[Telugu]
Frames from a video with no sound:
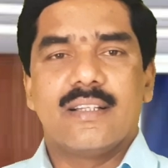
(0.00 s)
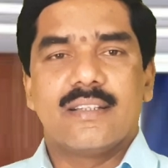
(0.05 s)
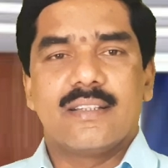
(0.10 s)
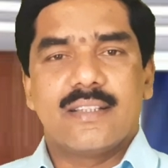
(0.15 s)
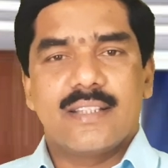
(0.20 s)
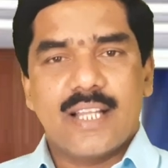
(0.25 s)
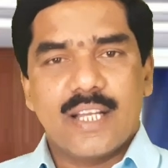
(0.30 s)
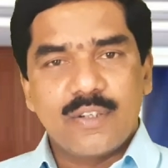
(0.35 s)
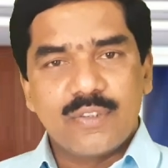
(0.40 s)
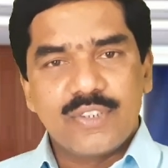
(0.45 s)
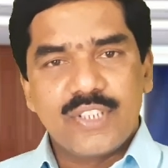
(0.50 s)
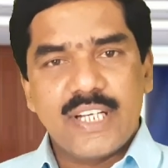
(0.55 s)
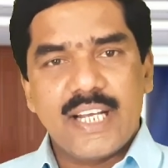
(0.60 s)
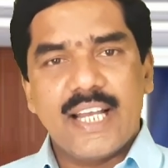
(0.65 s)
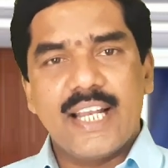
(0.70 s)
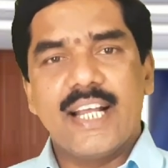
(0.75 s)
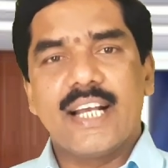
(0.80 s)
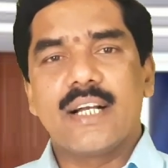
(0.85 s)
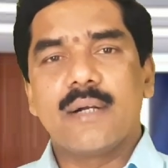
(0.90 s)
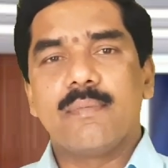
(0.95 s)
తను
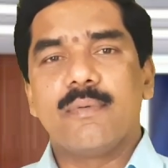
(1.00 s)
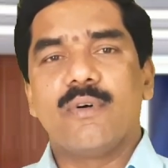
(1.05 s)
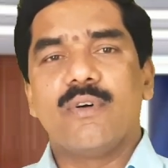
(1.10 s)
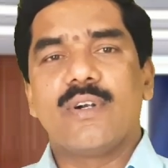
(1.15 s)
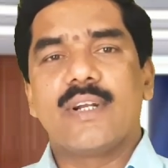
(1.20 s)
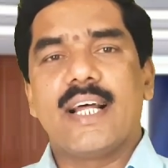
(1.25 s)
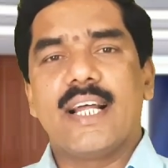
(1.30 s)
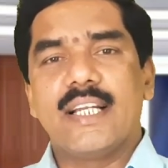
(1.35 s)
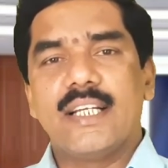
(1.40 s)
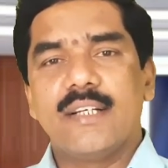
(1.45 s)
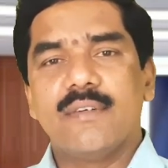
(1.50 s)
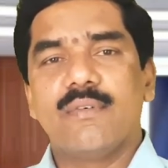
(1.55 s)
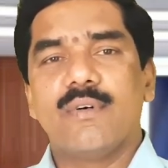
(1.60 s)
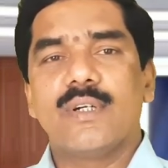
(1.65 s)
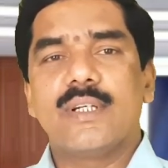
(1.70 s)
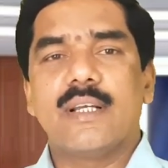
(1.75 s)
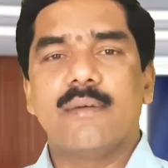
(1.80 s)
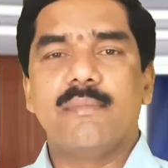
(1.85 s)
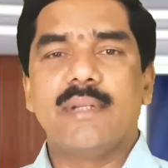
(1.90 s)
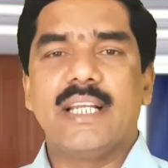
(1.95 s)
చేయలేకపోవడాన్ని
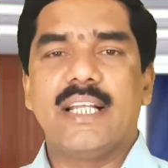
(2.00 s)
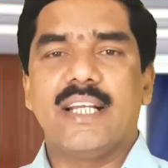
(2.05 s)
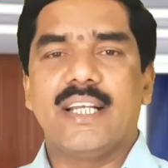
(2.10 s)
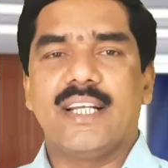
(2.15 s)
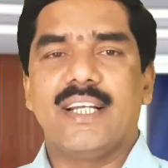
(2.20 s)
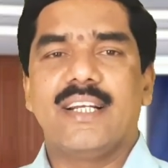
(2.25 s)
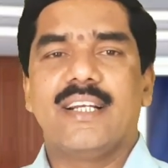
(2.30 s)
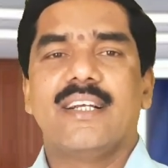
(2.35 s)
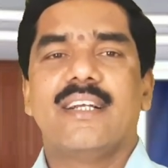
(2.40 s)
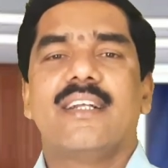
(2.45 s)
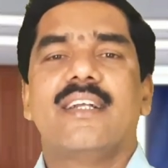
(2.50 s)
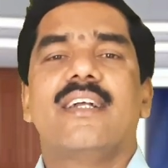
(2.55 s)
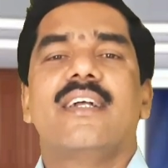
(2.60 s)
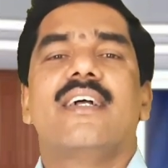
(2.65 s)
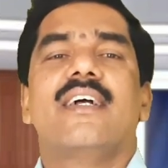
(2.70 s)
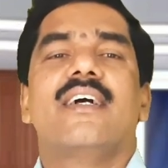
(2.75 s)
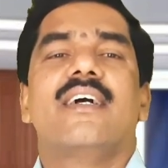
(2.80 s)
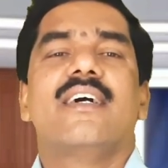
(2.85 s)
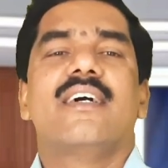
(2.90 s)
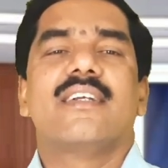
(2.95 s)
ఓటమిని
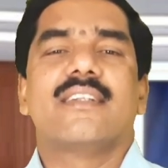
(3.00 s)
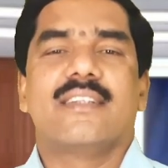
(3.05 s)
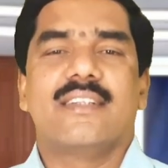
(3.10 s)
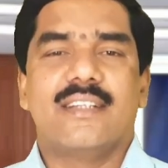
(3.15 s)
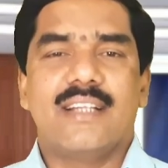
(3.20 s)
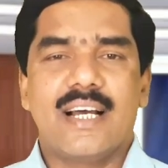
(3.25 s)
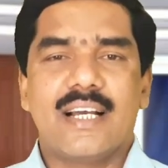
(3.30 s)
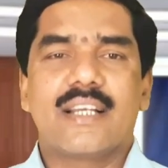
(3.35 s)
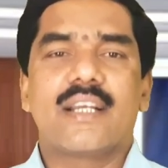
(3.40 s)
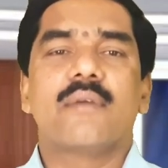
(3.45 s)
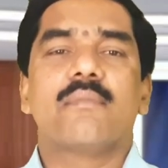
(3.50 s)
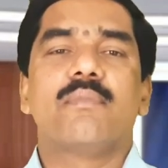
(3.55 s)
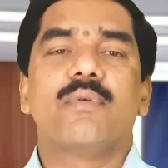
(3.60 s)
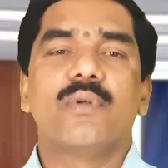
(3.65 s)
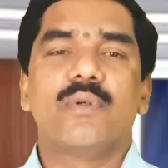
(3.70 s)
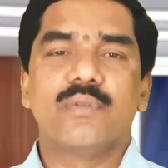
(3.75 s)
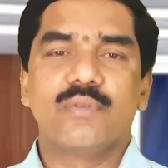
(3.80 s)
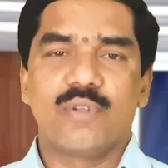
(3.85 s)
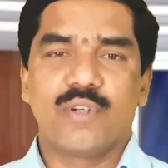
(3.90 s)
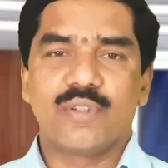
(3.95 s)

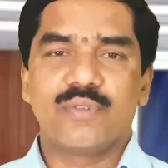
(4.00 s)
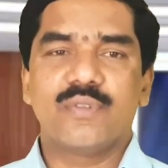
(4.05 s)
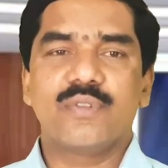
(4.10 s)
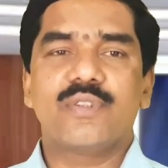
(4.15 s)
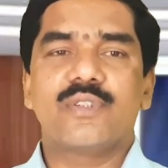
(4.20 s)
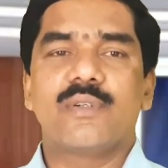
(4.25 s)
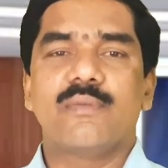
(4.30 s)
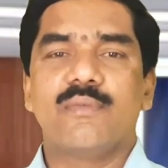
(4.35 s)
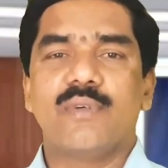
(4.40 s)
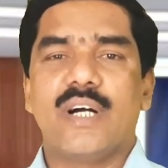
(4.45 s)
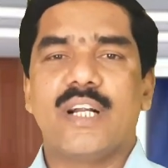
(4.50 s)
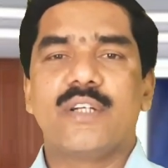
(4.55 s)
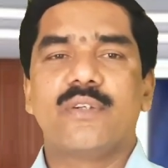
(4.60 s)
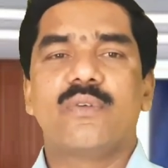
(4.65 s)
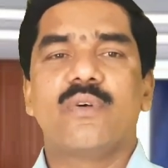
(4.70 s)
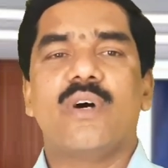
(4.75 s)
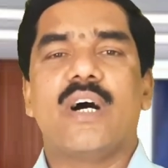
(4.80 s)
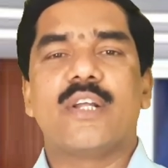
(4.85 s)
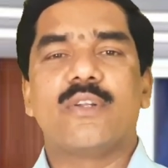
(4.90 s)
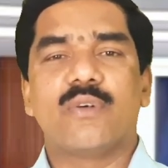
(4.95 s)
నాకెప్పుడూ దురదృష్టం
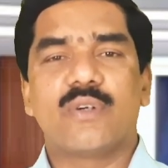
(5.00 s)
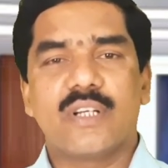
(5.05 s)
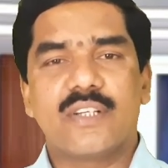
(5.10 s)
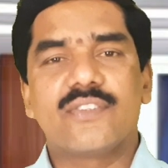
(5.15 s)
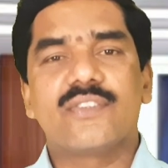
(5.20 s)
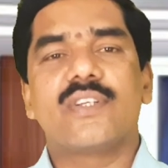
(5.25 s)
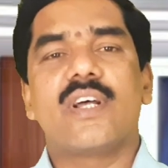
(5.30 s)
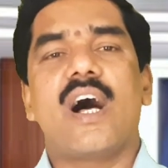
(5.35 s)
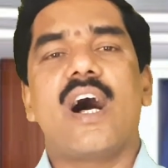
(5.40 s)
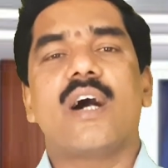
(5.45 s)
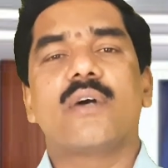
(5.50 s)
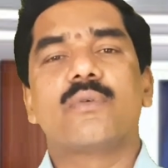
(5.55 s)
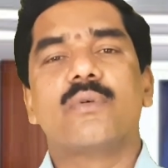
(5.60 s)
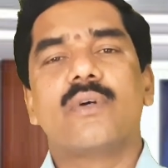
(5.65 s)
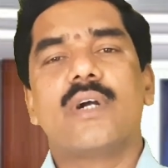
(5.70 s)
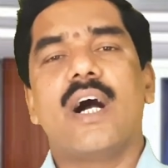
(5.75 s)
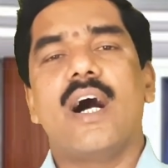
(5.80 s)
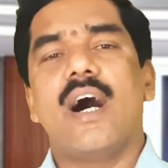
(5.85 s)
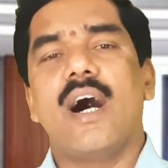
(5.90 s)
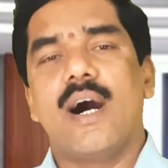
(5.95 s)
అంటూ అదొక
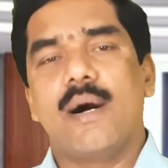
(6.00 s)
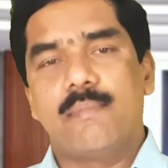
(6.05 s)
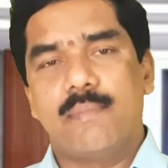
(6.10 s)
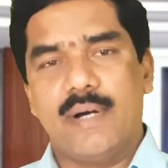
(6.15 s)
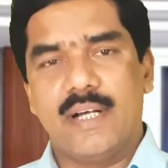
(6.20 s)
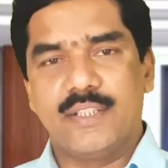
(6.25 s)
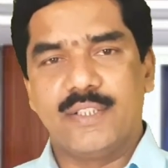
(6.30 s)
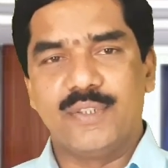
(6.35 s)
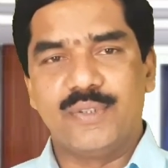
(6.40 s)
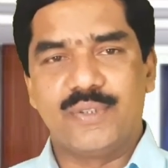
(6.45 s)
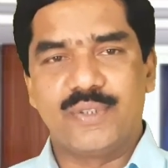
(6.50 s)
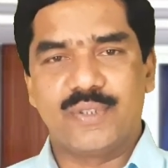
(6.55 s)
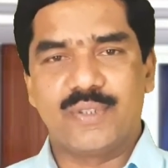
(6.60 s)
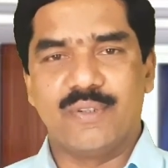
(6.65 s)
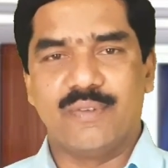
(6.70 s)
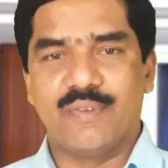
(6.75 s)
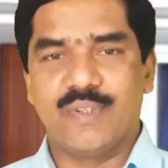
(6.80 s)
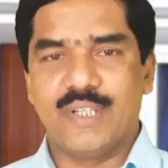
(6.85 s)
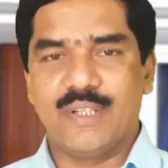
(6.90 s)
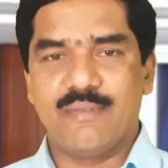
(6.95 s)
సాకుగా
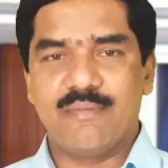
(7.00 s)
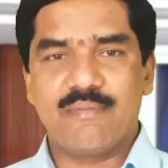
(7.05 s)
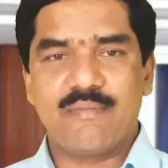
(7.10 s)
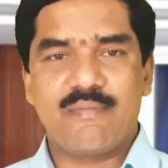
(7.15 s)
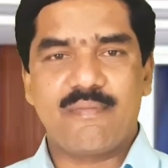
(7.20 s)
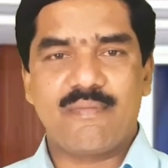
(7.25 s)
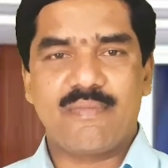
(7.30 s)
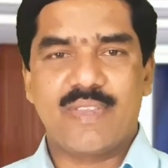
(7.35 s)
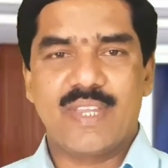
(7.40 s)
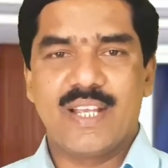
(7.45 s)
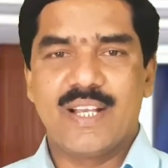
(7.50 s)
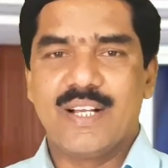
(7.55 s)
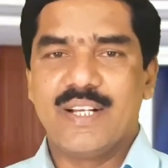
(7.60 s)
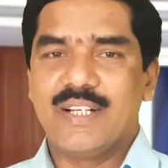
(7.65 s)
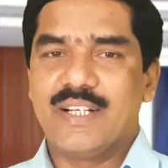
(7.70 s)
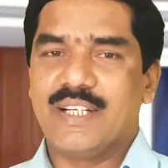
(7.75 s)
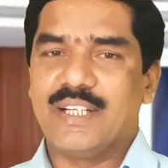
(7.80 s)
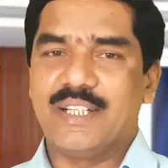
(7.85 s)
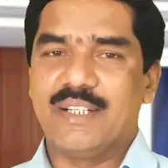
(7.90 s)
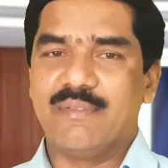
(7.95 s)
ఆపాదించుకోవడం
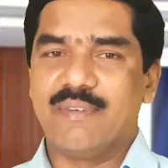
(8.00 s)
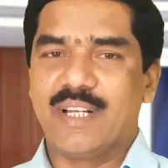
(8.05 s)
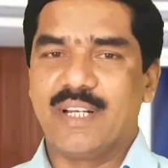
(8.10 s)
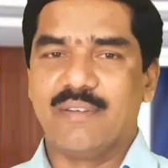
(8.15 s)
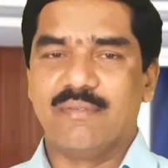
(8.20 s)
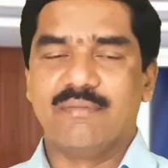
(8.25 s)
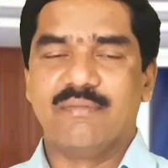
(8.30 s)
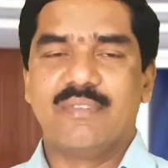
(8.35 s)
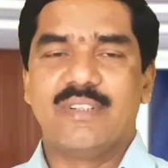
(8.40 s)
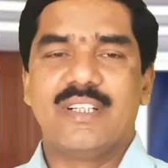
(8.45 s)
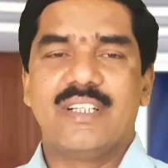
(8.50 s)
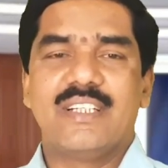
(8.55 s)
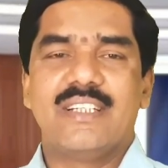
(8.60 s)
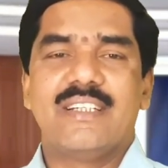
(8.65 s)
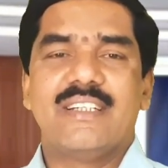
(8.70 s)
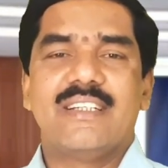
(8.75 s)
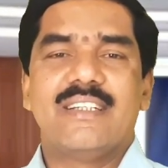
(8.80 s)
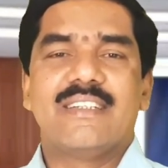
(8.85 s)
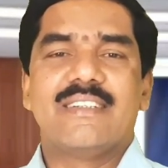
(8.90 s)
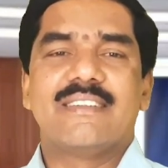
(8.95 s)
ఇది మనం
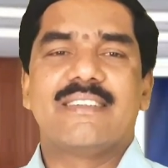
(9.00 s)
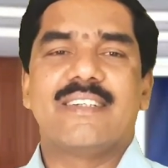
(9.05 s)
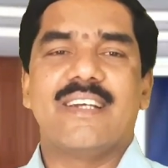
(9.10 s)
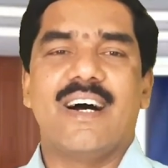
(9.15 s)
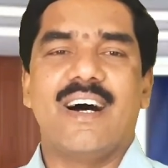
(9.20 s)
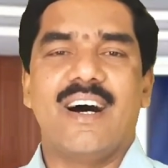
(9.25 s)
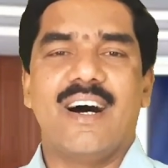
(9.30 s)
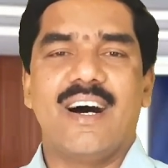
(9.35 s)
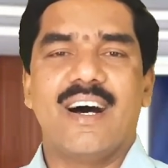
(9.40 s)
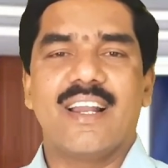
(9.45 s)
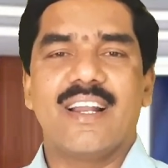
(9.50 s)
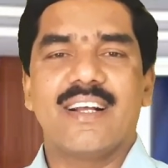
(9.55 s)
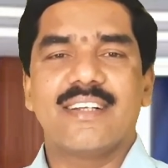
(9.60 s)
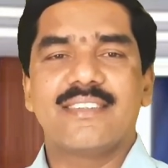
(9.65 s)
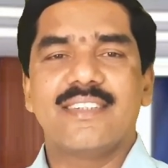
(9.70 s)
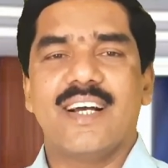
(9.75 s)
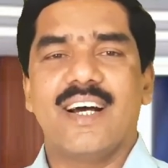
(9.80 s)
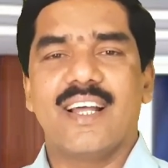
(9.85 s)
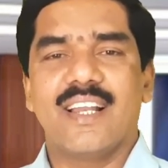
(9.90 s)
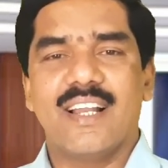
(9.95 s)
చాలా
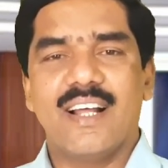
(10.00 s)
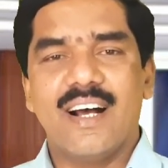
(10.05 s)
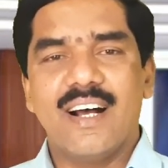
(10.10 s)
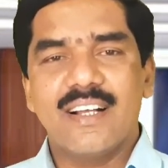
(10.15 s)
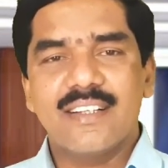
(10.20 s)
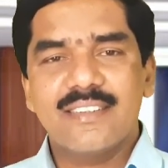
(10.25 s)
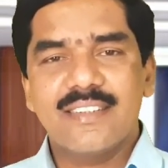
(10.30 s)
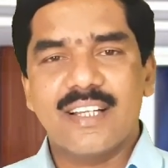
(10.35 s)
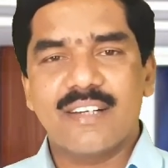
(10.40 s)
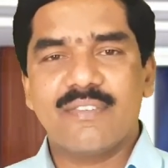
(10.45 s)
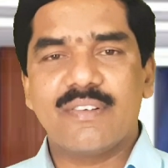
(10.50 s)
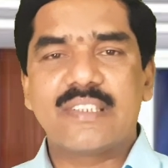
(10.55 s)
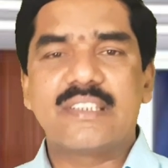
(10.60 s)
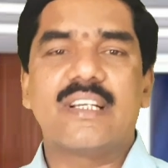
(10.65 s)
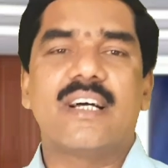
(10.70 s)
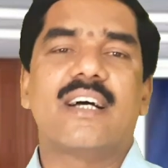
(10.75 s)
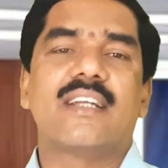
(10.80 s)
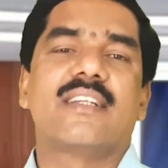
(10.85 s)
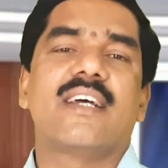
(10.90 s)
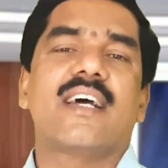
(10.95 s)
చాలా
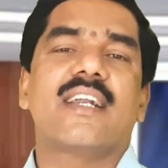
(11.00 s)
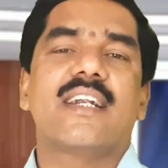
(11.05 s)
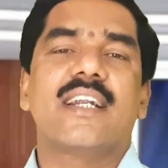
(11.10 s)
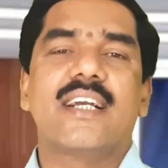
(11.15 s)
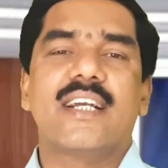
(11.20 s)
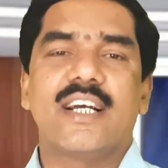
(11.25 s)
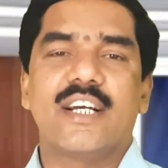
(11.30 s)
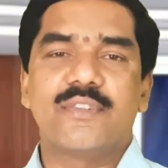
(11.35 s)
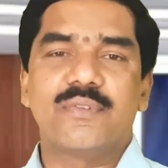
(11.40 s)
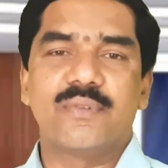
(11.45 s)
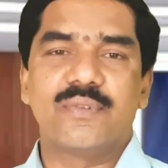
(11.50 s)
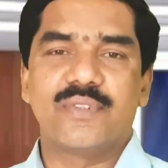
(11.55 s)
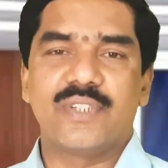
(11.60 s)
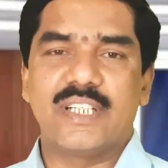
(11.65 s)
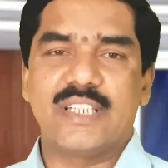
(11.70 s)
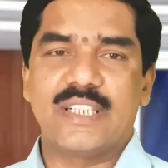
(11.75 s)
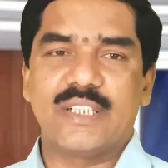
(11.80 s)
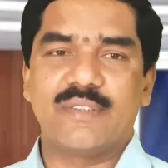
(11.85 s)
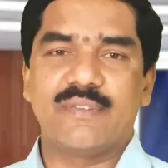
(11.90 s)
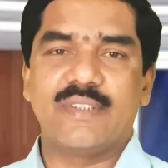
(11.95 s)
సర్వసాధారణంగా
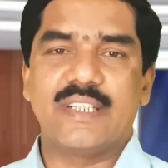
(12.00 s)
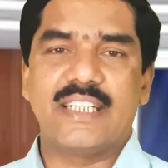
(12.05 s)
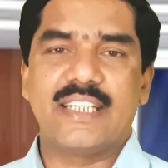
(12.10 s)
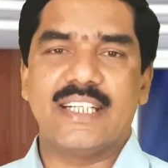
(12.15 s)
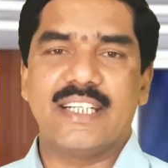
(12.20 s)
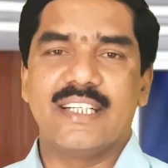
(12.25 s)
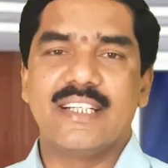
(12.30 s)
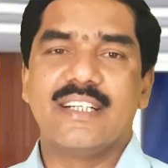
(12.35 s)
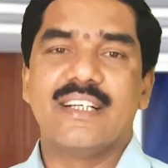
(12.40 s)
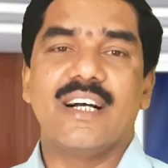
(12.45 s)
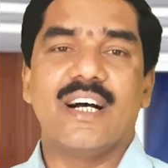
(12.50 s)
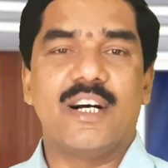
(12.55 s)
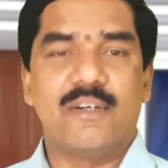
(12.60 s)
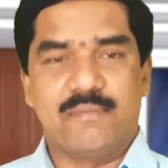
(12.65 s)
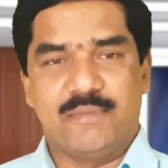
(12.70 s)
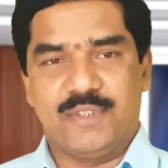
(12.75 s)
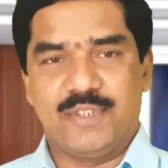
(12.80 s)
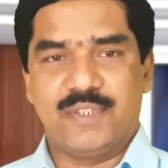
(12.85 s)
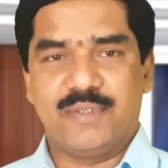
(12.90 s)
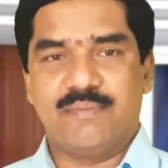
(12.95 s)
చూసేటటువంటి
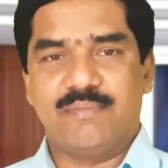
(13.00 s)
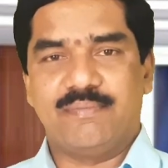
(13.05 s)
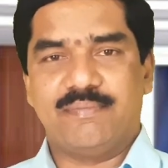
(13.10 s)
అంశం